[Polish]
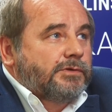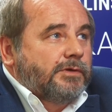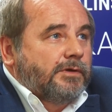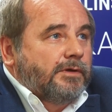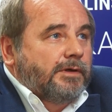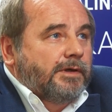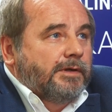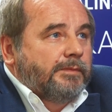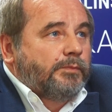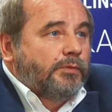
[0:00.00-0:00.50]

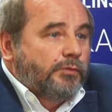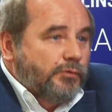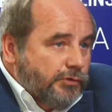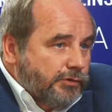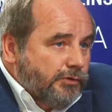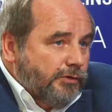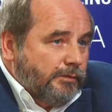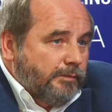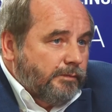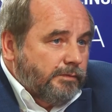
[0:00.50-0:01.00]
trochę
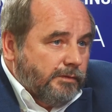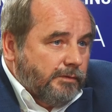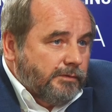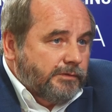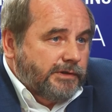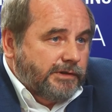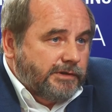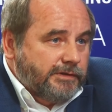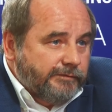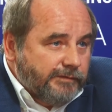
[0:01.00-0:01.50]
późno, bo
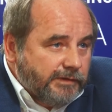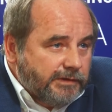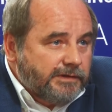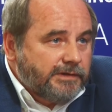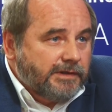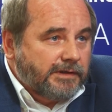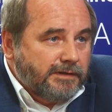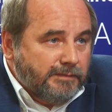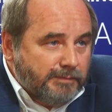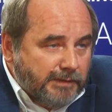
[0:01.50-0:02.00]

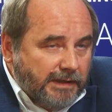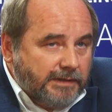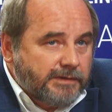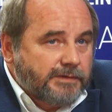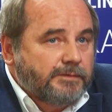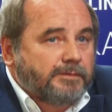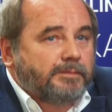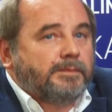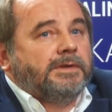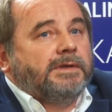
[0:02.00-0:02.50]
rzeczywiście
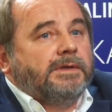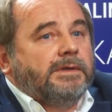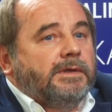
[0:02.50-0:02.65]
gimnazjum